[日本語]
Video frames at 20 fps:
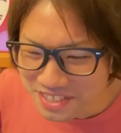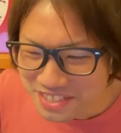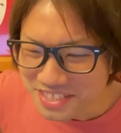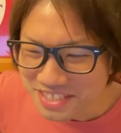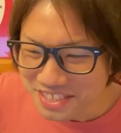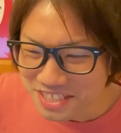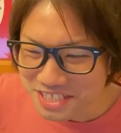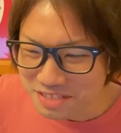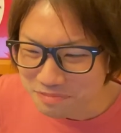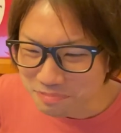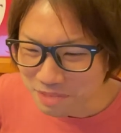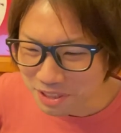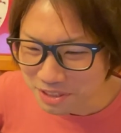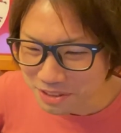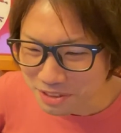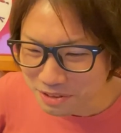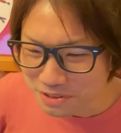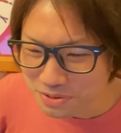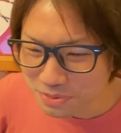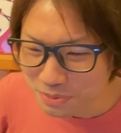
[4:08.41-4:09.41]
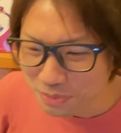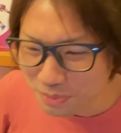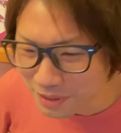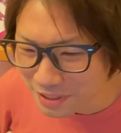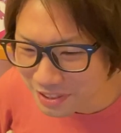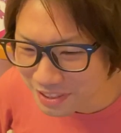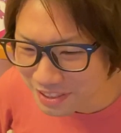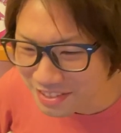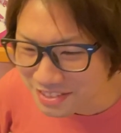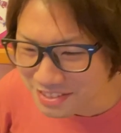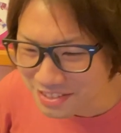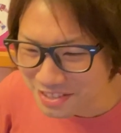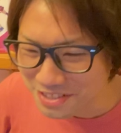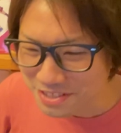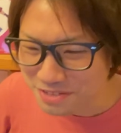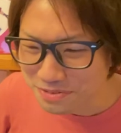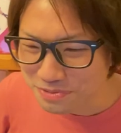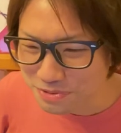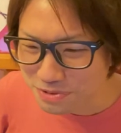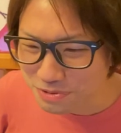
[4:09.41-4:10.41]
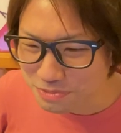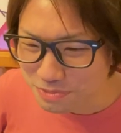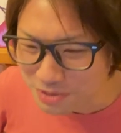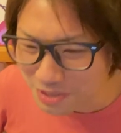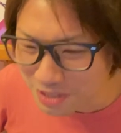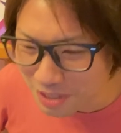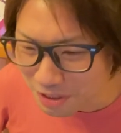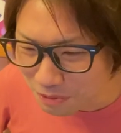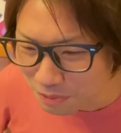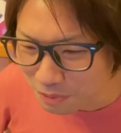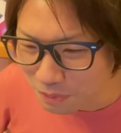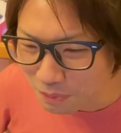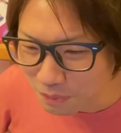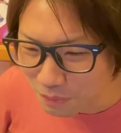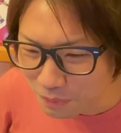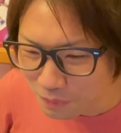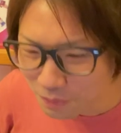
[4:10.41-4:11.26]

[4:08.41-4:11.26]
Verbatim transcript: しかし全く証拠がない写真含むかっこ